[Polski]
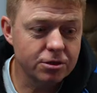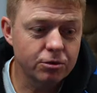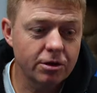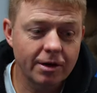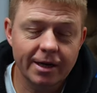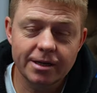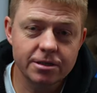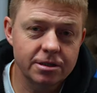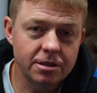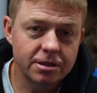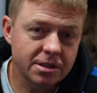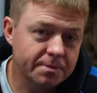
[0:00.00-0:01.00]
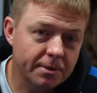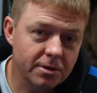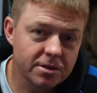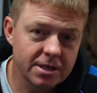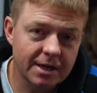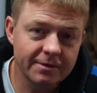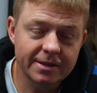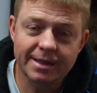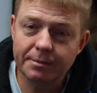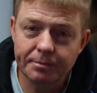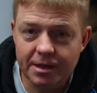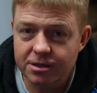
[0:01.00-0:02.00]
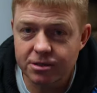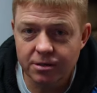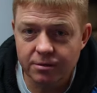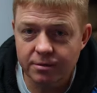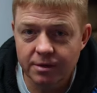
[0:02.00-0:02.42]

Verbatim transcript: rzut oka, jeśli się spojrzy nawet na pierwszą